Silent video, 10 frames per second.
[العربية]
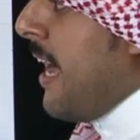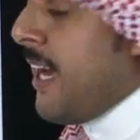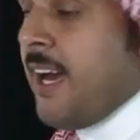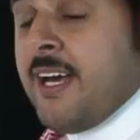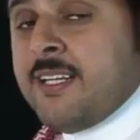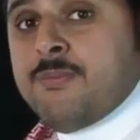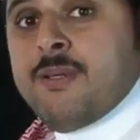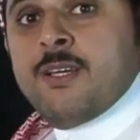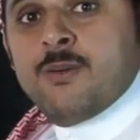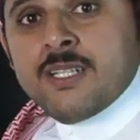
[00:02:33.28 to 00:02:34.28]

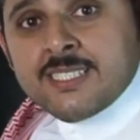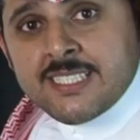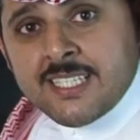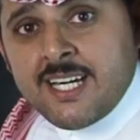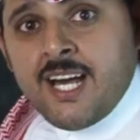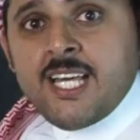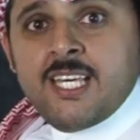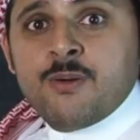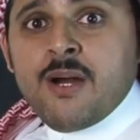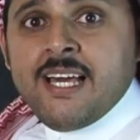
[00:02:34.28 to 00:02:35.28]
اقاربه
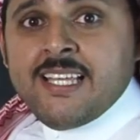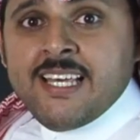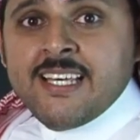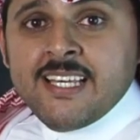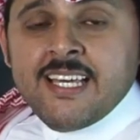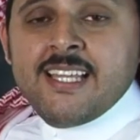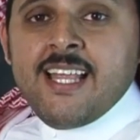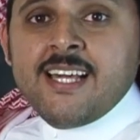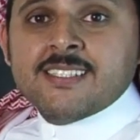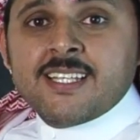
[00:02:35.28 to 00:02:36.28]
واصدقائه واهله الا
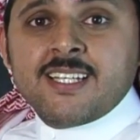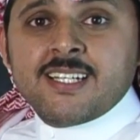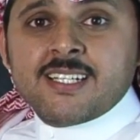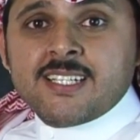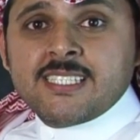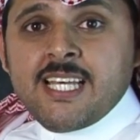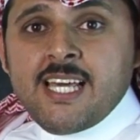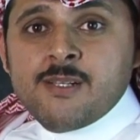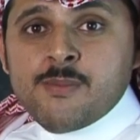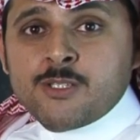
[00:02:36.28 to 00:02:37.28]
عن طريق
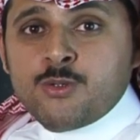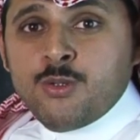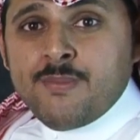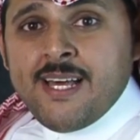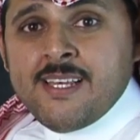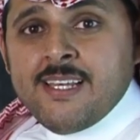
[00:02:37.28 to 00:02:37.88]
الرسائل المكتوبه،